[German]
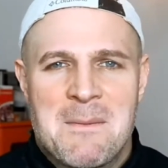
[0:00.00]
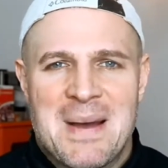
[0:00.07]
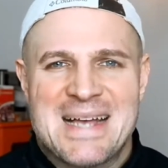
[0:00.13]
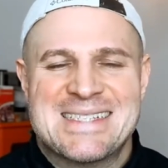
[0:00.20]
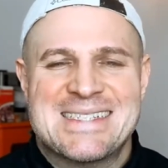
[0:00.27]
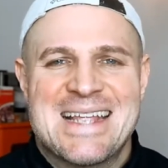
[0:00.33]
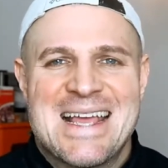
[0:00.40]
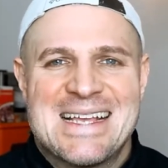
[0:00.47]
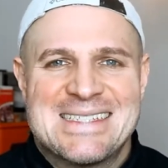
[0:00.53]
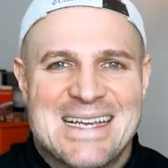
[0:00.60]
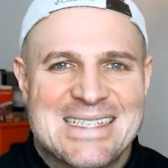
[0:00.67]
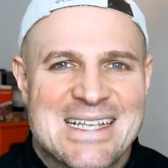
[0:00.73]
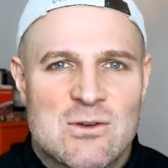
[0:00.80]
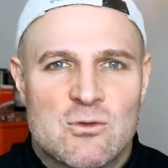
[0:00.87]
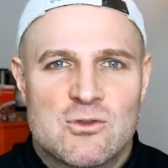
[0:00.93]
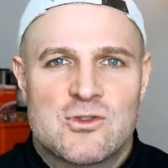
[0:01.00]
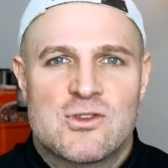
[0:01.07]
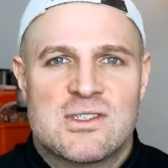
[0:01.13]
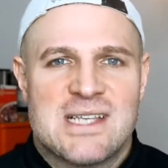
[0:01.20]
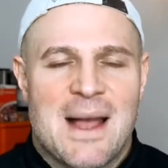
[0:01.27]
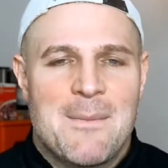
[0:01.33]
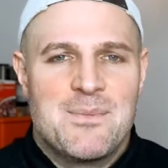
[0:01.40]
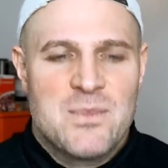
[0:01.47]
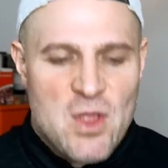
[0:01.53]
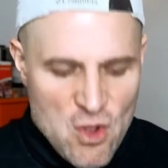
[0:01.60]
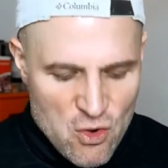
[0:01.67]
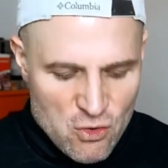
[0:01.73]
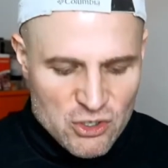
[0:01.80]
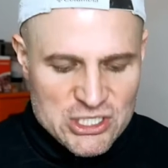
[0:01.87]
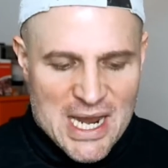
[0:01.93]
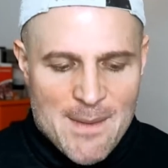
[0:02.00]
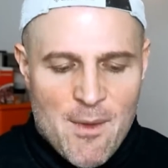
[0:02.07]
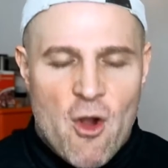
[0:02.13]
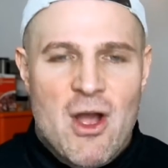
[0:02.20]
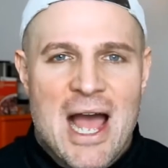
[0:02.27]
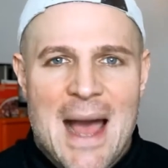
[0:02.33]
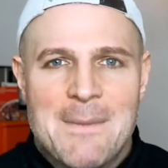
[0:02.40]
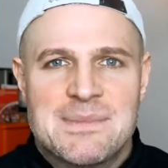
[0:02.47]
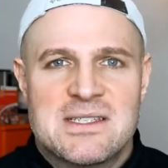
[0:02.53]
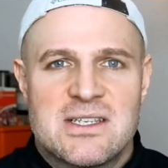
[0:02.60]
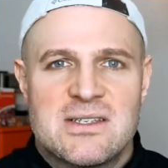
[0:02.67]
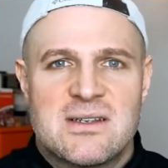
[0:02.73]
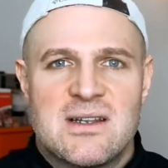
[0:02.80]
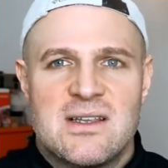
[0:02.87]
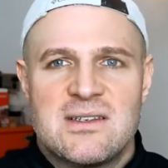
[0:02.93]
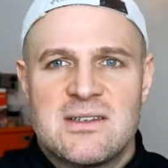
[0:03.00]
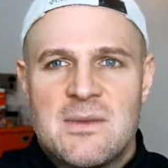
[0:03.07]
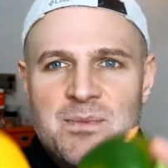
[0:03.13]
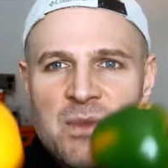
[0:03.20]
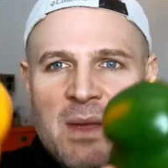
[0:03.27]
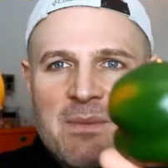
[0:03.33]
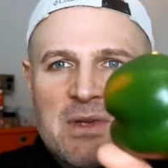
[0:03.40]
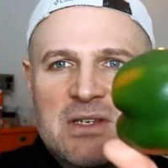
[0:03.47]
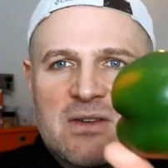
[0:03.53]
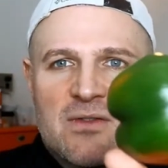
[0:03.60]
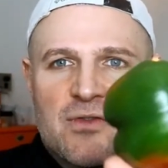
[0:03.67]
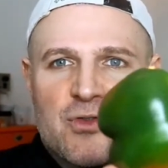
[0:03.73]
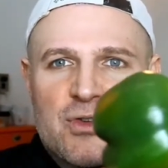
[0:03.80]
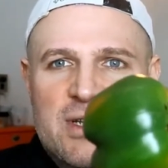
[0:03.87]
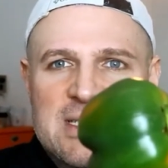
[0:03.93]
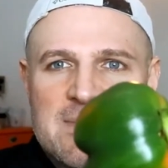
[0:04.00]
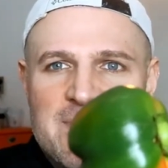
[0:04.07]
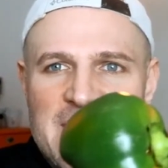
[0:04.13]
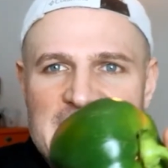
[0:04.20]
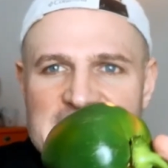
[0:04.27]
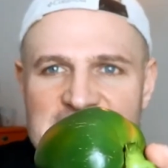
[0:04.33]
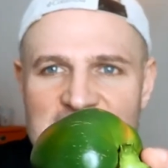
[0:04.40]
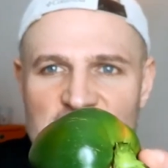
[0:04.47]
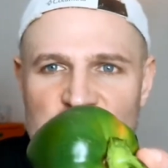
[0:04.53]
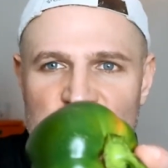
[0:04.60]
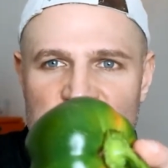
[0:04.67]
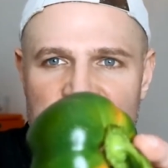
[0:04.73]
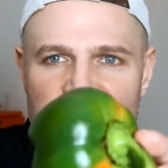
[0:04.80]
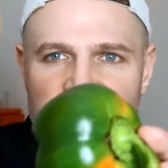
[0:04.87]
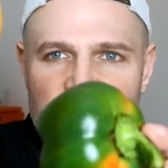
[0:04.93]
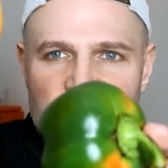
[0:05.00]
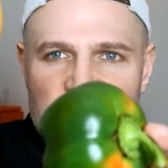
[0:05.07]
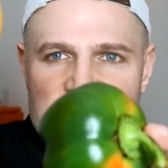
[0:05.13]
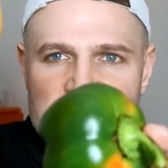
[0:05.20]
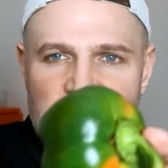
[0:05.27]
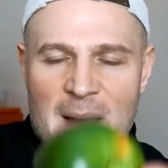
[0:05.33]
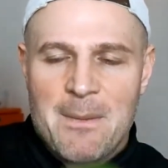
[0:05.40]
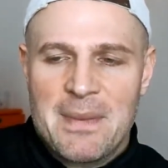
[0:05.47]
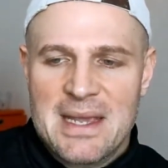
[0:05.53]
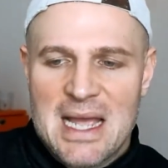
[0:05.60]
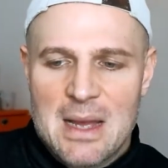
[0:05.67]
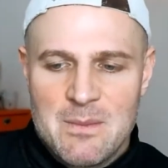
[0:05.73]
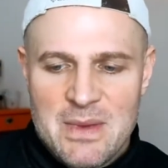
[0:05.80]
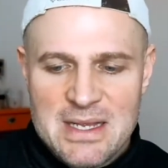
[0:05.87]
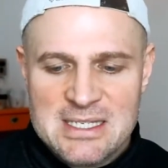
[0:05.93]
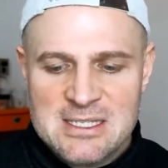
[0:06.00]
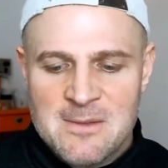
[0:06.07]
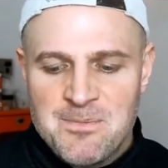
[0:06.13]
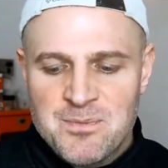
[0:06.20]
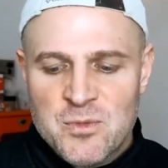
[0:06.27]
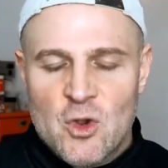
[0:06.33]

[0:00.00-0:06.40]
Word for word: passt sehr, sehr gut zusammen und ich habe auch absichtlich mich für diesen Mix entschieden, für diesen Paprika-Mix